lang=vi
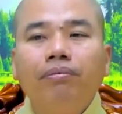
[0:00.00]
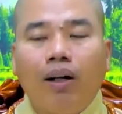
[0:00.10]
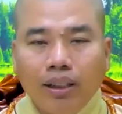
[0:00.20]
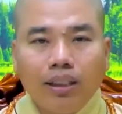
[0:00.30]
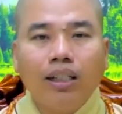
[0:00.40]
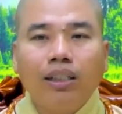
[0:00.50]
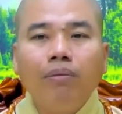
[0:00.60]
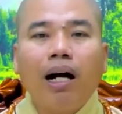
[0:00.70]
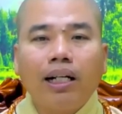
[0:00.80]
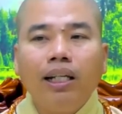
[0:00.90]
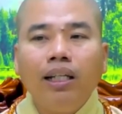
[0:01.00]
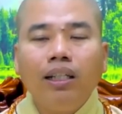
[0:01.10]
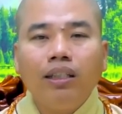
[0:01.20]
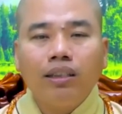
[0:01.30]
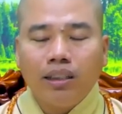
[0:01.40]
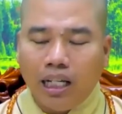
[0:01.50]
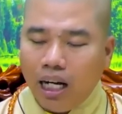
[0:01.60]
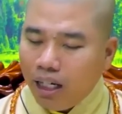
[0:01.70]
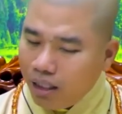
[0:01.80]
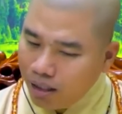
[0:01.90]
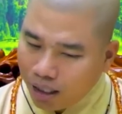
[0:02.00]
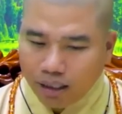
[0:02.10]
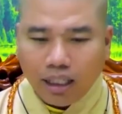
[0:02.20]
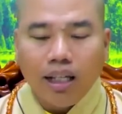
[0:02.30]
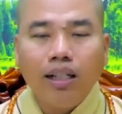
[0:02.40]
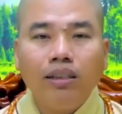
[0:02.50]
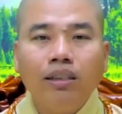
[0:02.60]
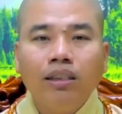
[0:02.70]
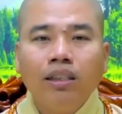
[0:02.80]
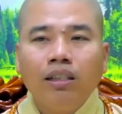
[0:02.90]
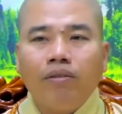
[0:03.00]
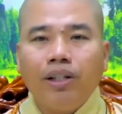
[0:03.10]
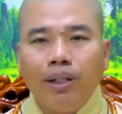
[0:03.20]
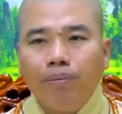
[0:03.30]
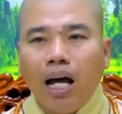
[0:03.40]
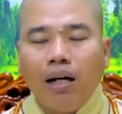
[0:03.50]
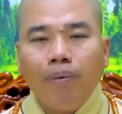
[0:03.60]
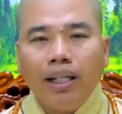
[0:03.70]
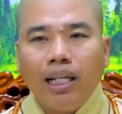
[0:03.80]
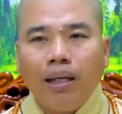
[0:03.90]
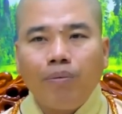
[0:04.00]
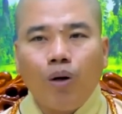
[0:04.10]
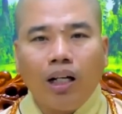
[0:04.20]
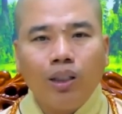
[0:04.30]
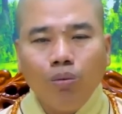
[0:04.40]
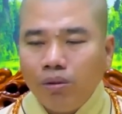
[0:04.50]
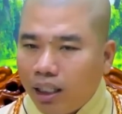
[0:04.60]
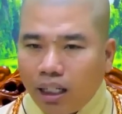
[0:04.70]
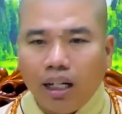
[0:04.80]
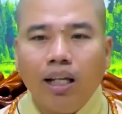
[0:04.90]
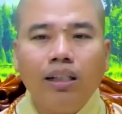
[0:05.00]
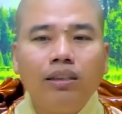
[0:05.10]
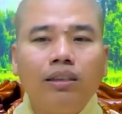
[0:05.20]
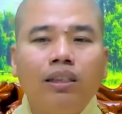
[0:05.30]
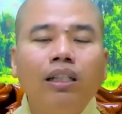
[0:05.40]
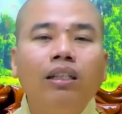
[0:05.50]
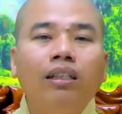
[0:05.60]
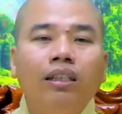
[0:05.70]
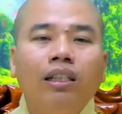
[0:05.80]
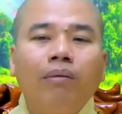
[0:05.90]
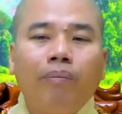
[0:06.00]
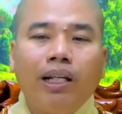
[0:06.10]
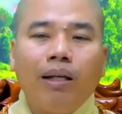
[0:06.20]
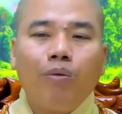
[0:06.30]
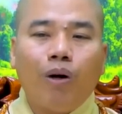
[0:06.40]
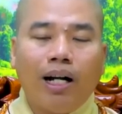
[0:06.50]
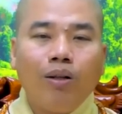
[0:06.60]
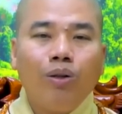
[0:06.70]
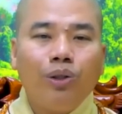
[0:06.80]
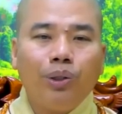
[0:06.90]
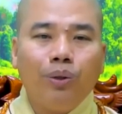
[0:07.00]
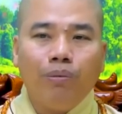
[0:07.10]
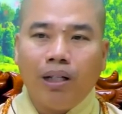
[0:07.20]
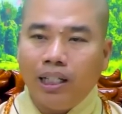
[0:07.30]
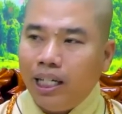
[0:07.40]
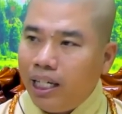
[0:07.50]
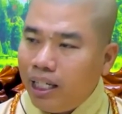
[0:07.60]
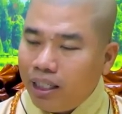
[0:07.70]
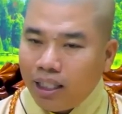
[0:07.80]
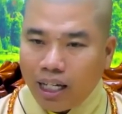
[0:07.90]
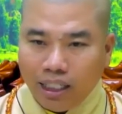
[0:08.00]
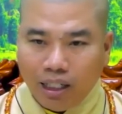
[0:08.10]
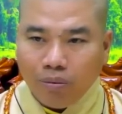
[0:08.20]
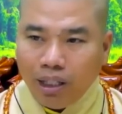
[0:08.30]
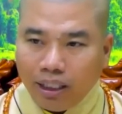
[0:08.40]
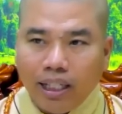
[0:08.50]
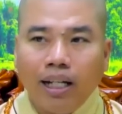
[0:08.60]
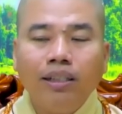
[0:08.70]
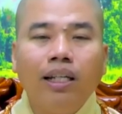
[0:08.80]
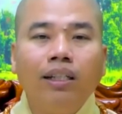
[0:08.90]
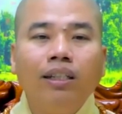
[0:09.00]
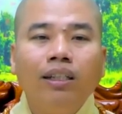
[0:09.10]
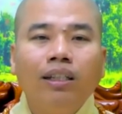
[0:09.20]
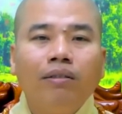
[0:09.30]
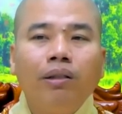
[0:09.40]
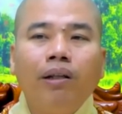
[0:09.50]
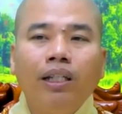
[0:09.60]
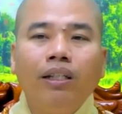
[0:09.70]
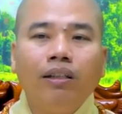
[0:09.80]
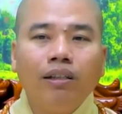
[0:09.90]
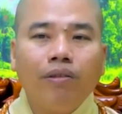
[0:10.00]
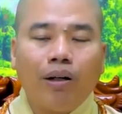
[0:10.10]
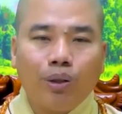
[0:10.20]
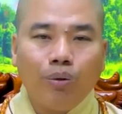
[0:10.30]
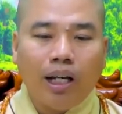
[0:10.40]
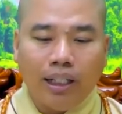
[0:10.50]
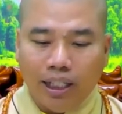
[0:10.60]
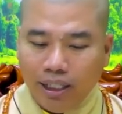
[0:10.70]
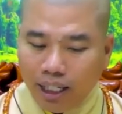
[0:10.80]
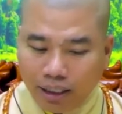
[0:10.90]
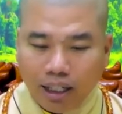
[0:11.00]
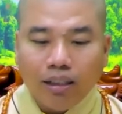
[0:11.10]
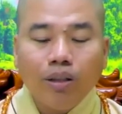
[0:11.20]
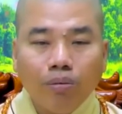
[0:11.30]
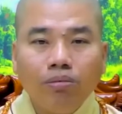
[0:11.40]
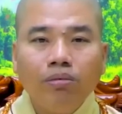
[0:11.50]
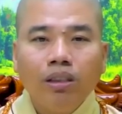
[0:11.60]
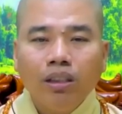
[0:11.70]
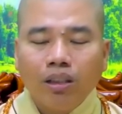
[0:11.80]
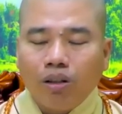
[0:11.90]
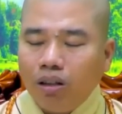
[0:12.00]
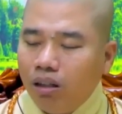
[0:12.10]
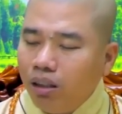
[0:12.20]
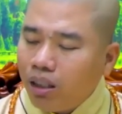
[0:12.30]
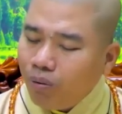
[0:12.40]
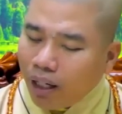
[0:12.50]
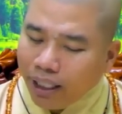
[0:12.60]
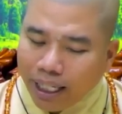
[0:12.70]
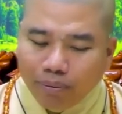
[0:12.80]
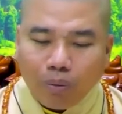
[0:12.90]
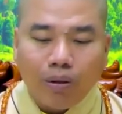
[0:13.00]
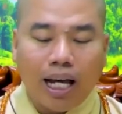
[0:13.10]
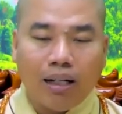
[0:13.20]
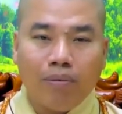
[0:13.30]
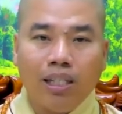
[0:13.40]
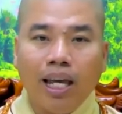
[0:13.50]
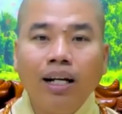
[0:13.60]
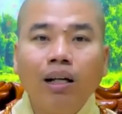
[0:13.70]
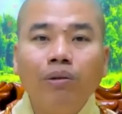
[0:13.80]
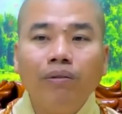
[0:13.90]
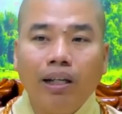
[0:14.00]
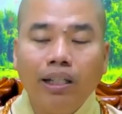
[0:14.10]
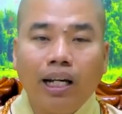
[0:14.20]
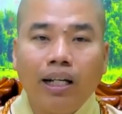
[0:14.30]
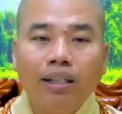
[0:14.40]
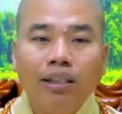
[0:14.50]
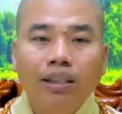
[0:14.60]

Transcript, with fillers: mỗi tuần cứ bật đi sẽ lợi ích rất là lớn và giúp đỡ mấy anh em quản chúng rất là lớn khi mấy anh em quản ngôi chùa mà nghe thầy ông nhắc nhở gì quý vị dựa vào chỗ này để nhắc nhở chúng con người không phải nghe một lần mà nhớ đó quý vị à